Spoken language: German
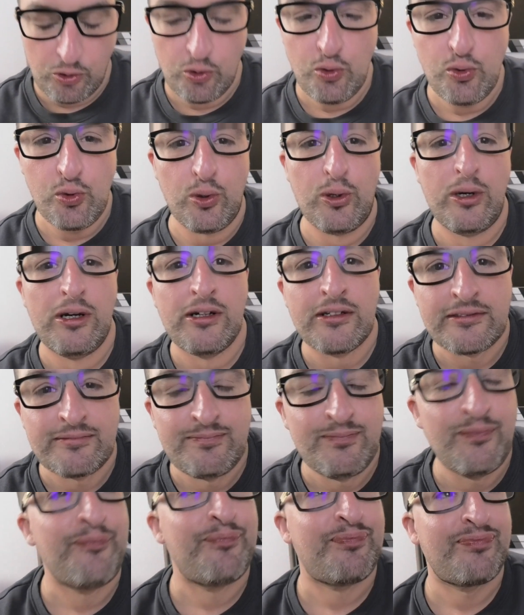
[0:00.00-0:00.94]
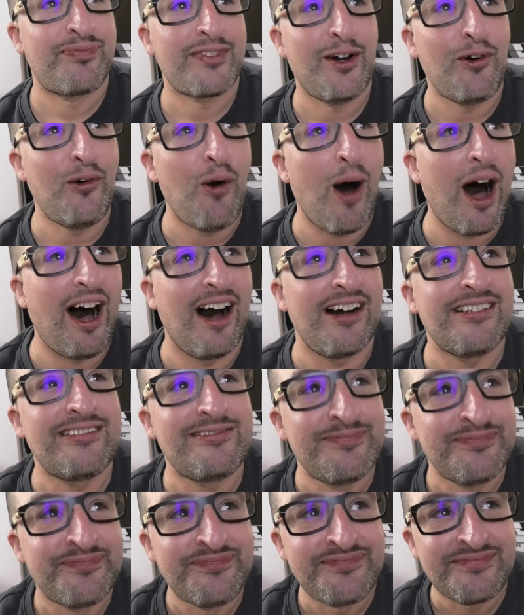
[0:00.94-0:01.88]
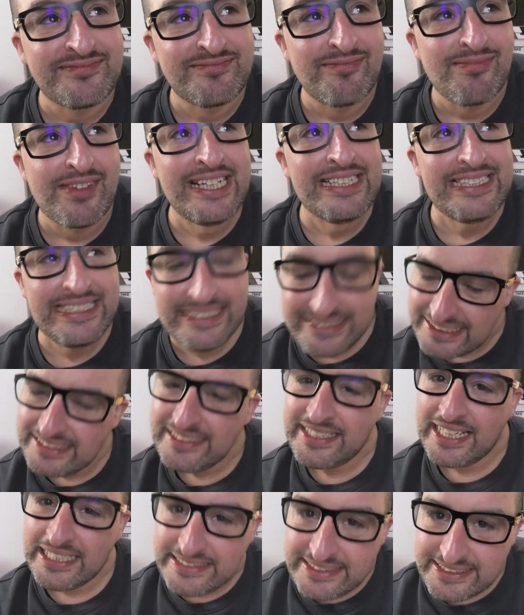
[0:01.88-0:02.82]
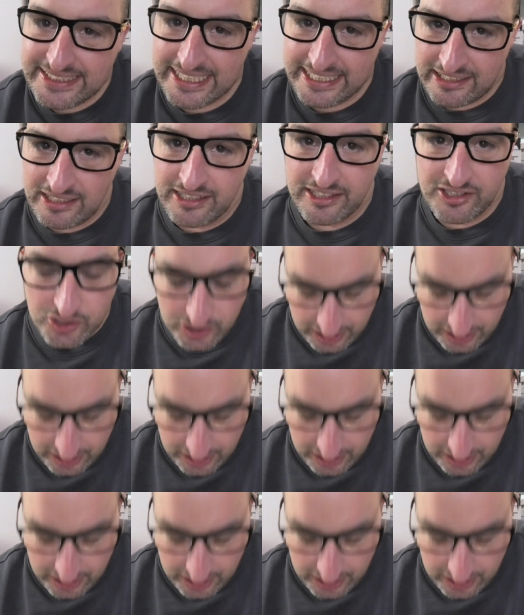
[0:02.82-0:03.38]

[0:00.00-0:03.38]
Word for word: uh, oha. Die sind tatsächlich